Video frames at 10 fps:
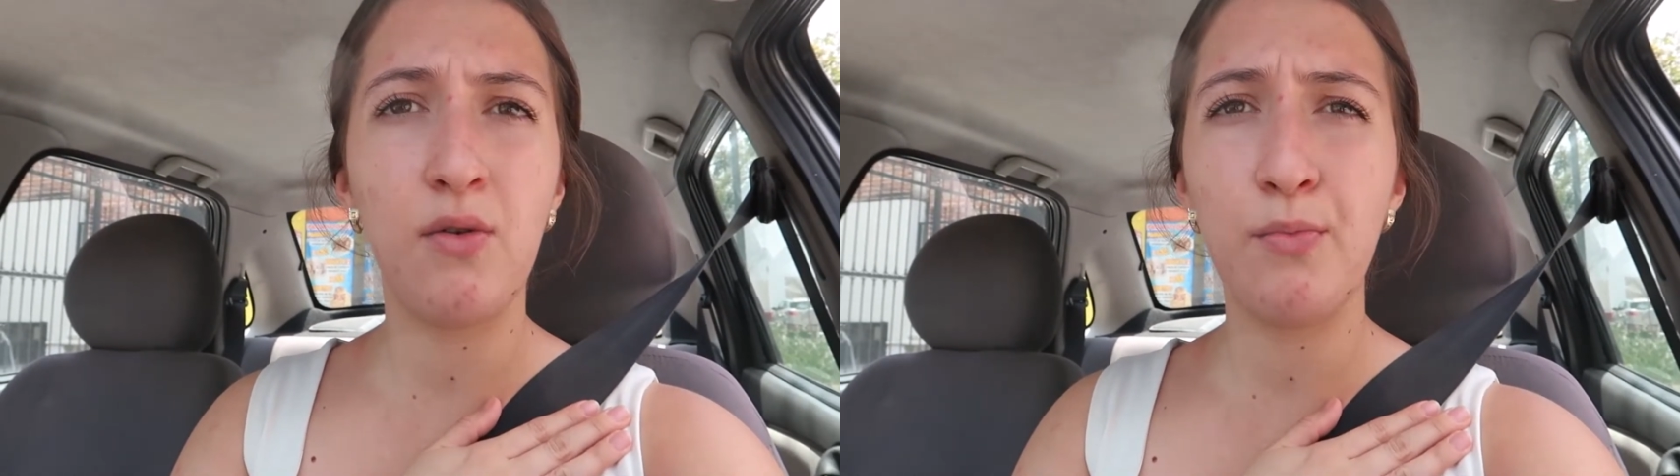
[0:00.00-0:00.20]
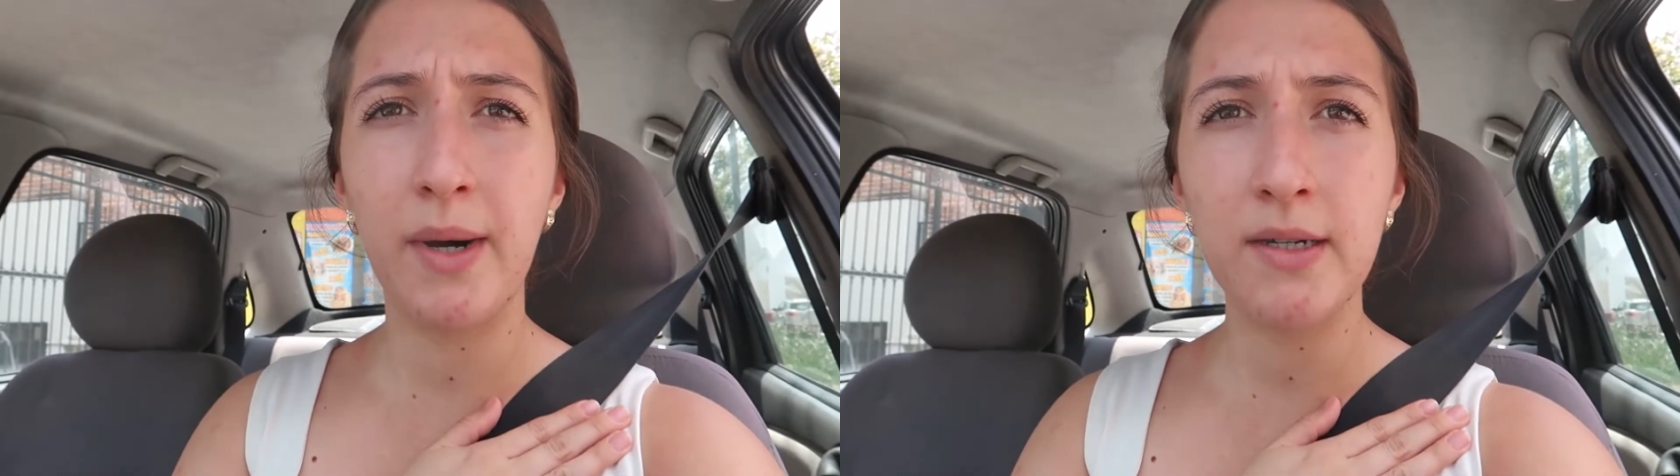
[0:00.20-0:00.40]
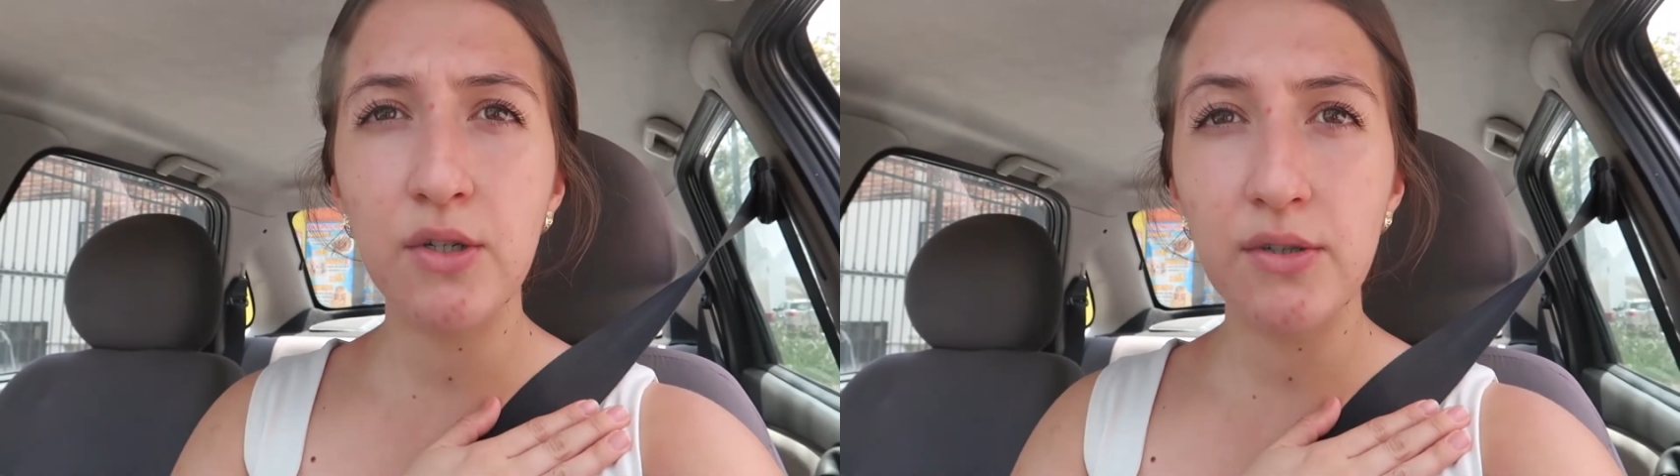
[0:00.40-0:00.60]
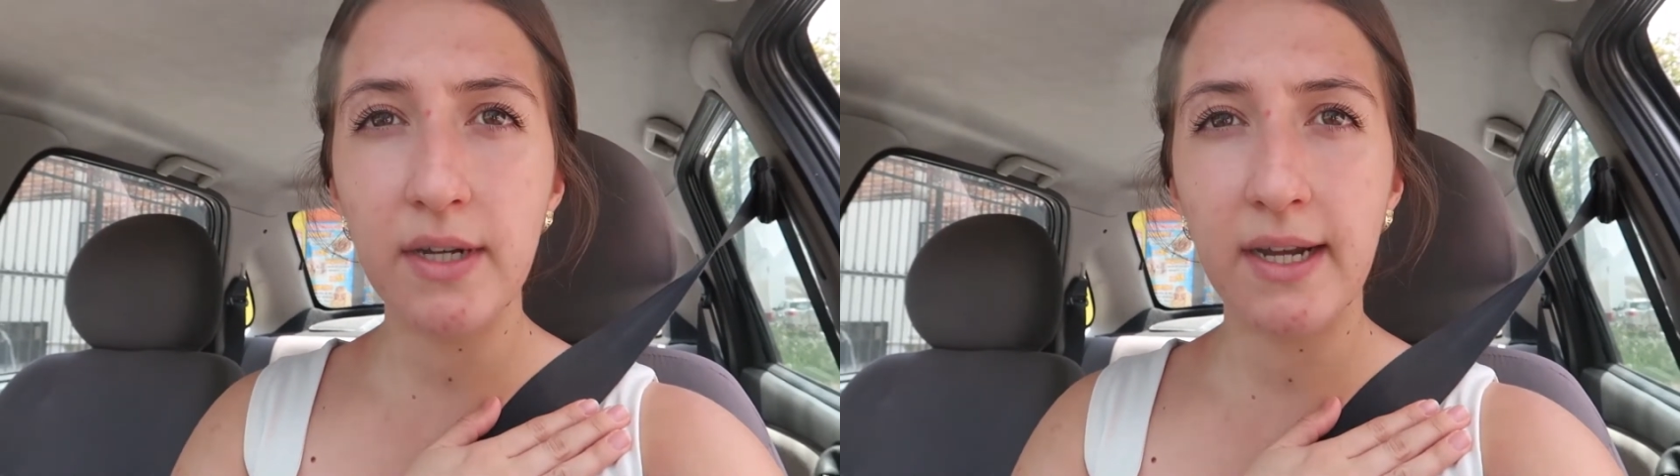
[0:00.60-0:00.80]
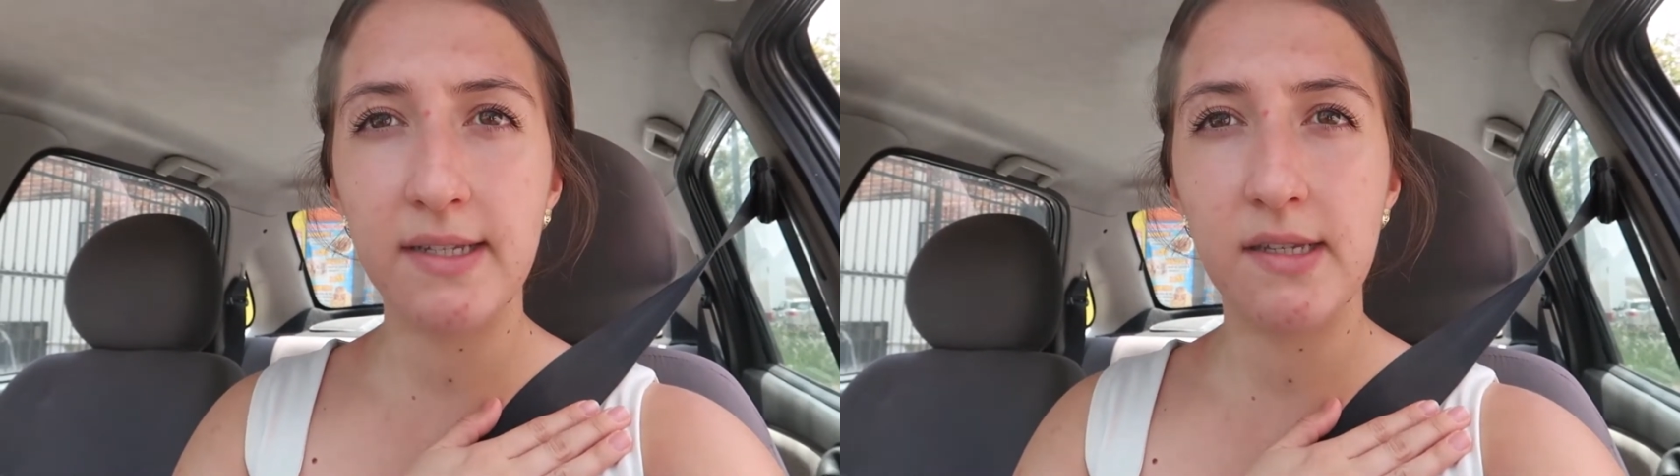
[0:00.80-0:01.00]
un banco
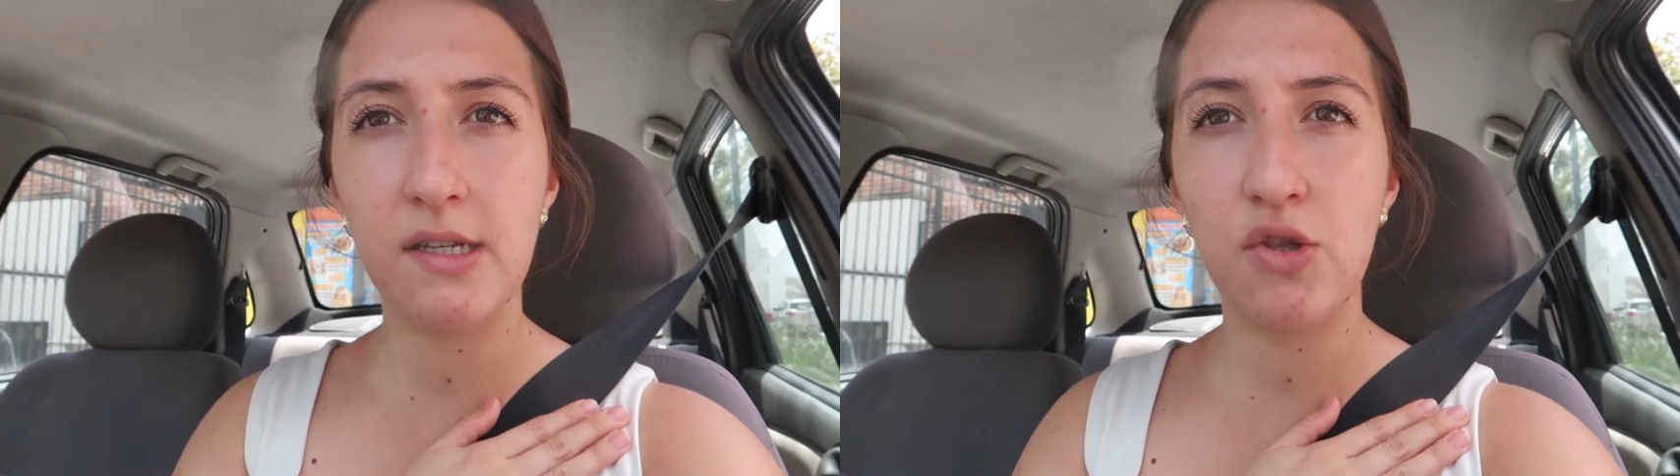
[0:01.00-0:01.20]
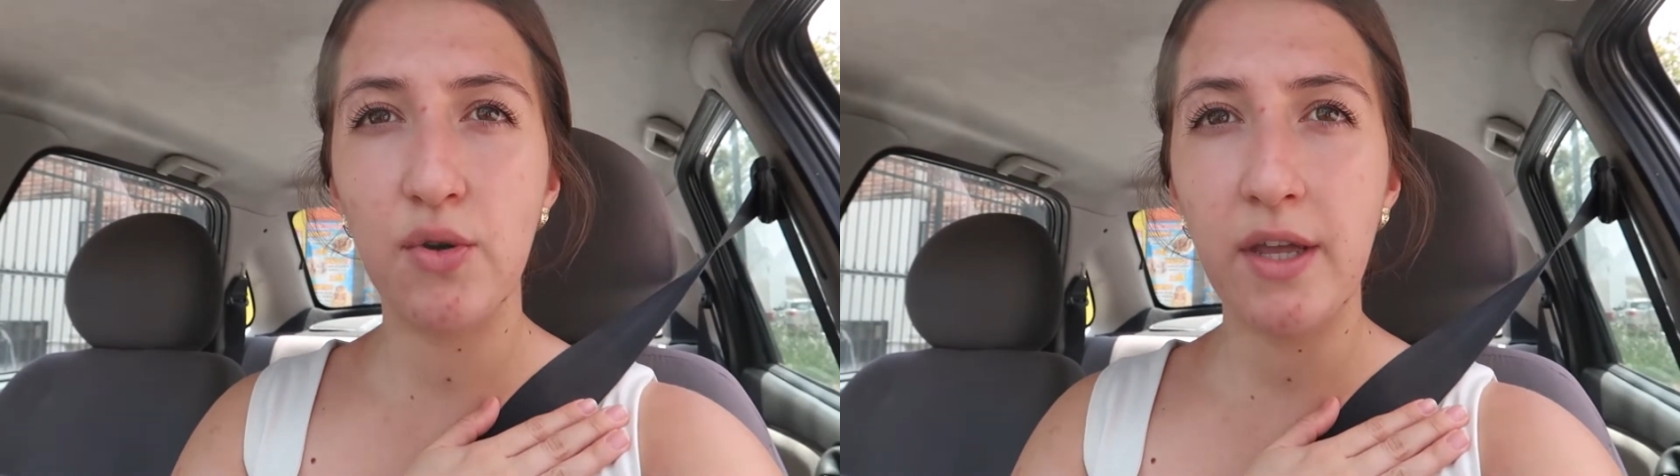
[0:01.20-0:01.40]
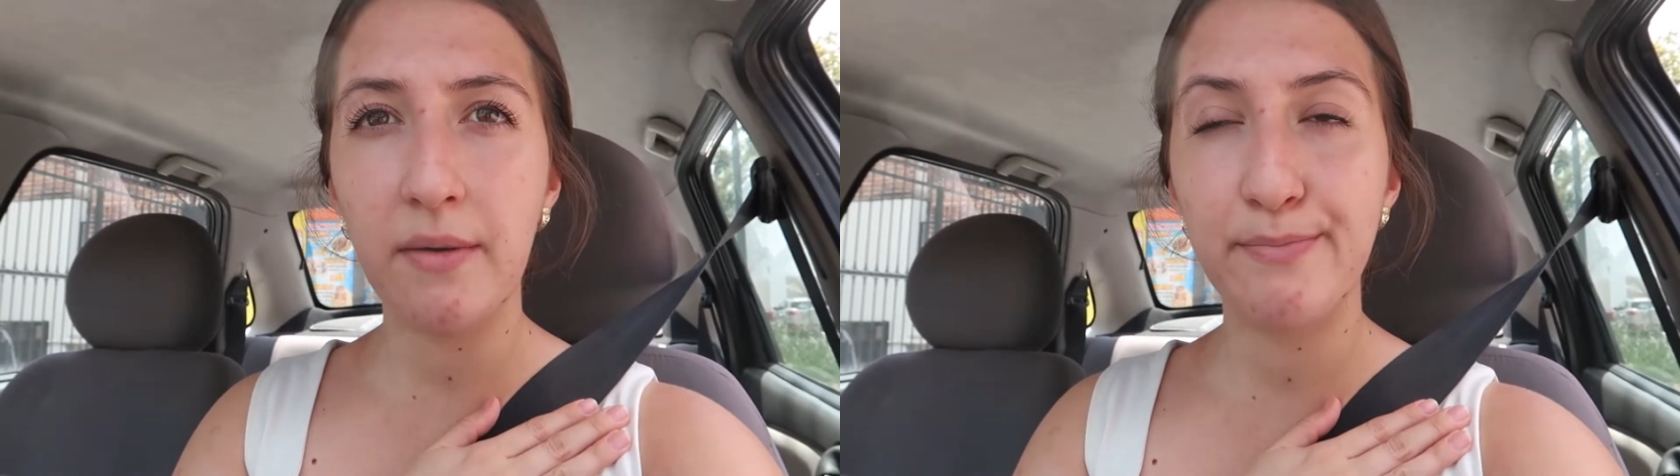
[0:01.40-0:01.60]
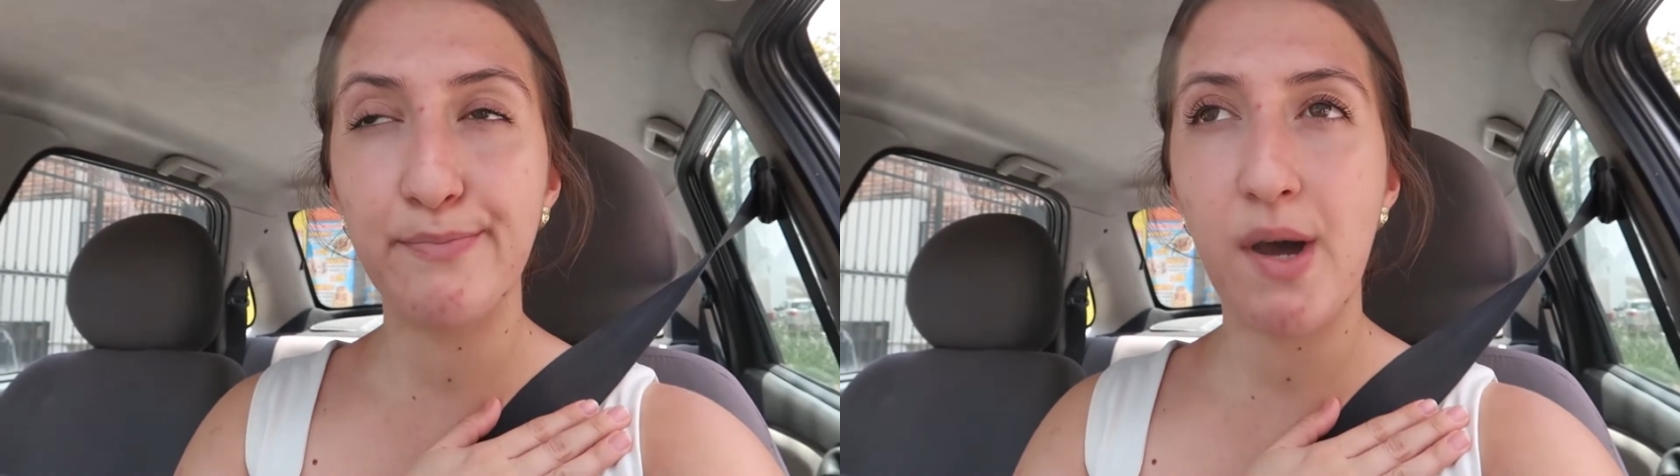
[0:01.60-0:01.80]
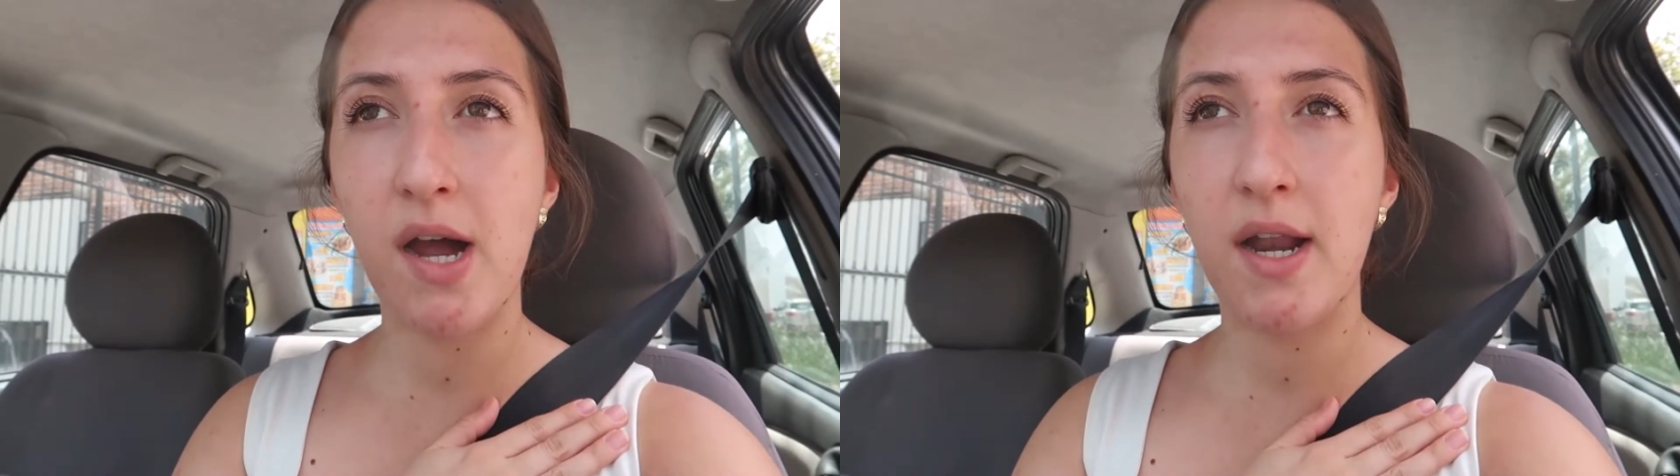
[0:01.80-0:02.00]
que necesito ir
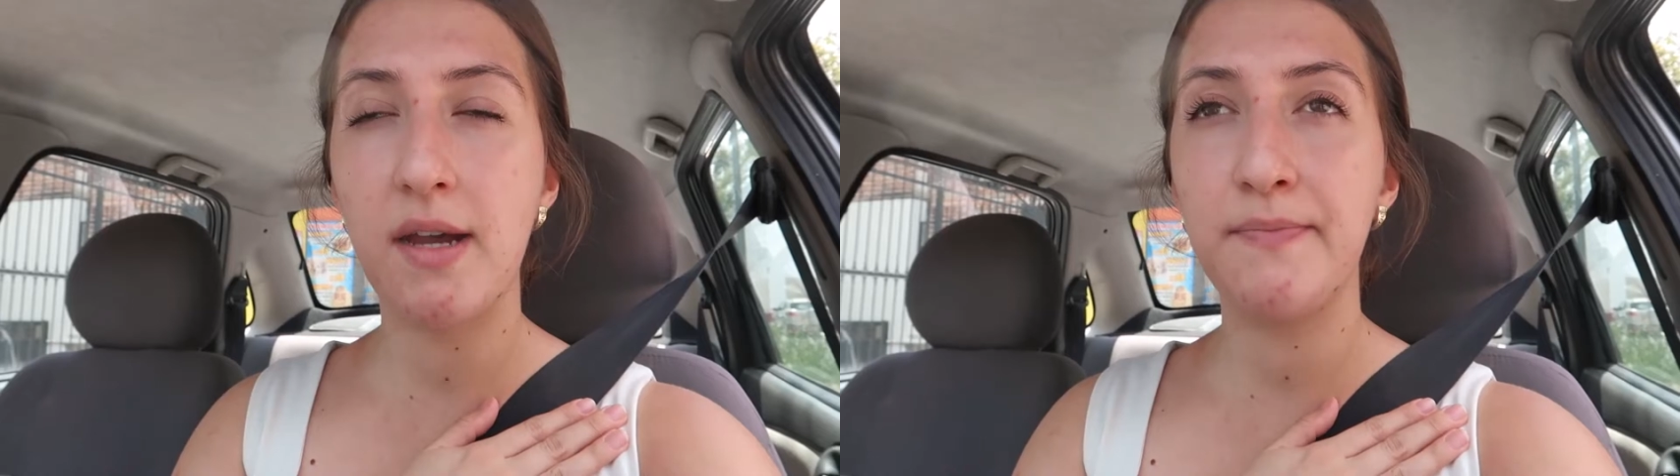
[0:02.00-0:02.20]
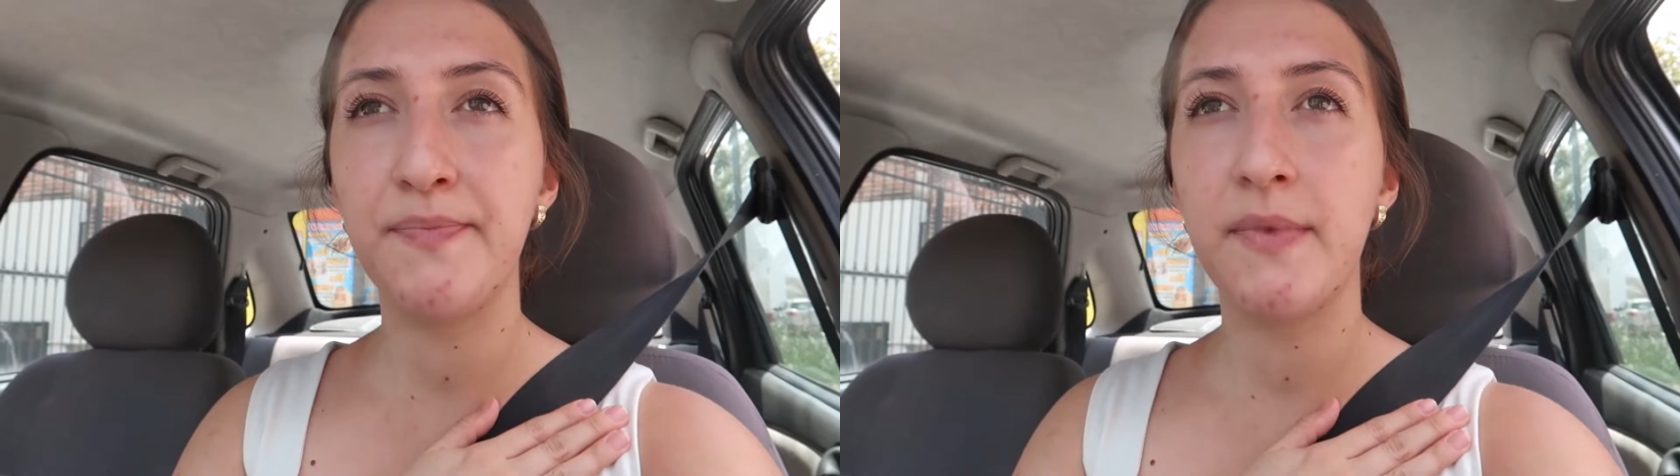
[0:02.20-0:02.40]
para